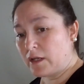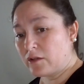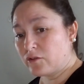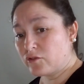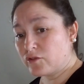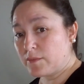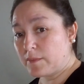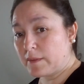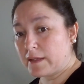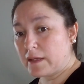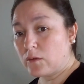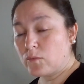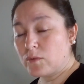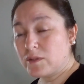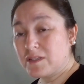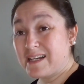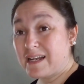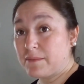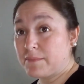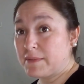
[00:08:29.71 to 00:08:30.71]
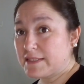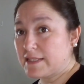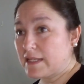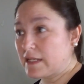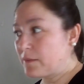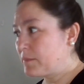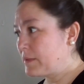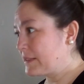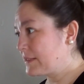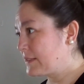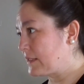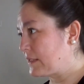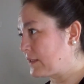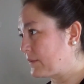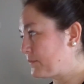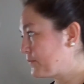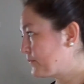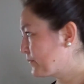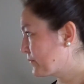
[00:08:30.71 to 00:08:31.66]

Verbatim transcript: entonces para que encuentre la pieza limpiecita.